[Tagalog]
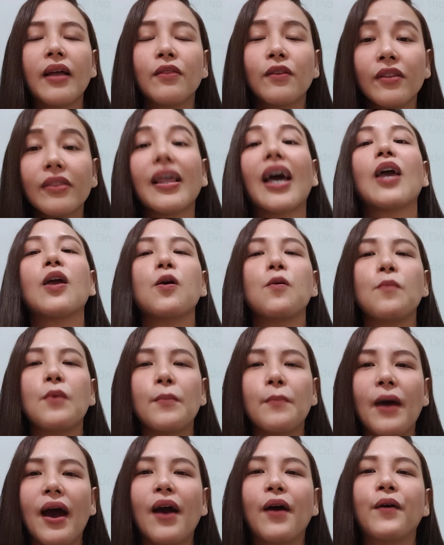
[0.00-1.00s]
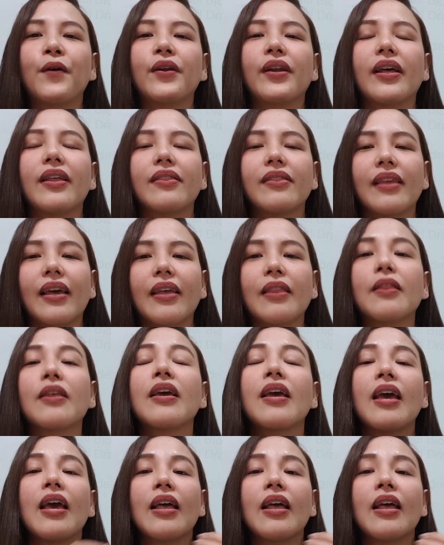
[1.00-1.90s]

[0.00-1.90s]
Doon tayo babangon and then